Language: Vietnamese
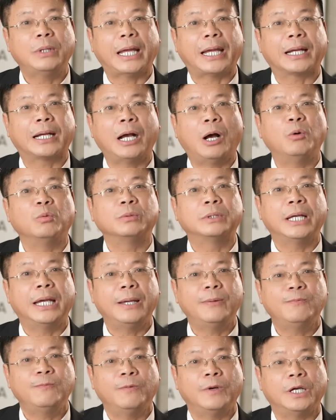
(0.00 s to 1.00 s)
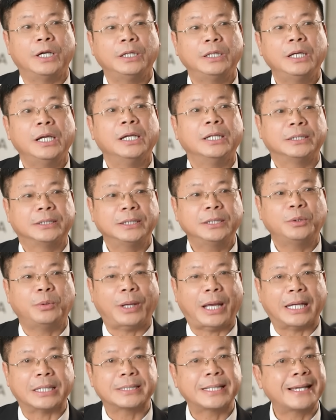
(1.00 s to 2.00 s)
lại cộng thêm với sức
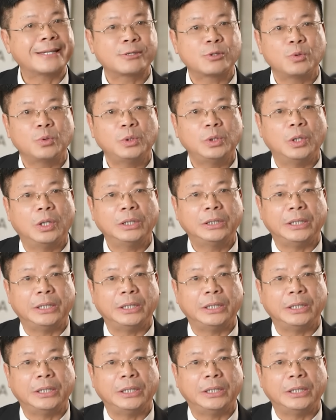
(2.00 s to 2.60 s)
khỏe sa sút nữa